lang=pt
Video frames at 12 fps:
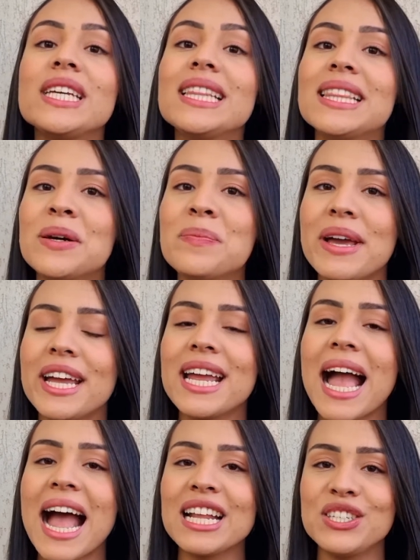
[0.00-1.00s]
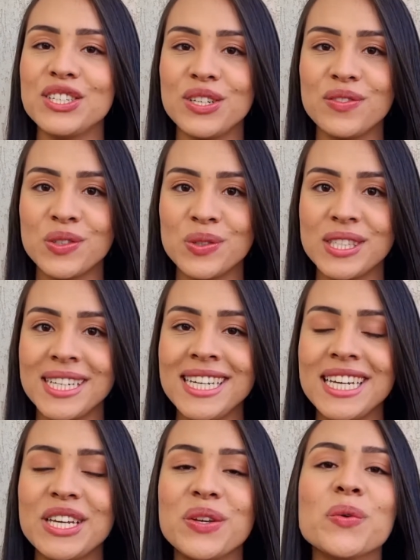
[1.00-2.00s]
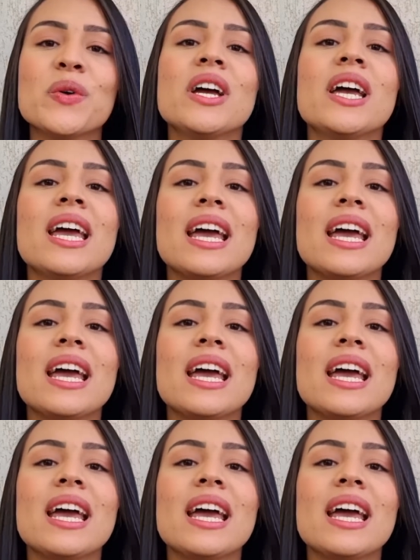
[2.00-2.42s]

e também ative o sininho.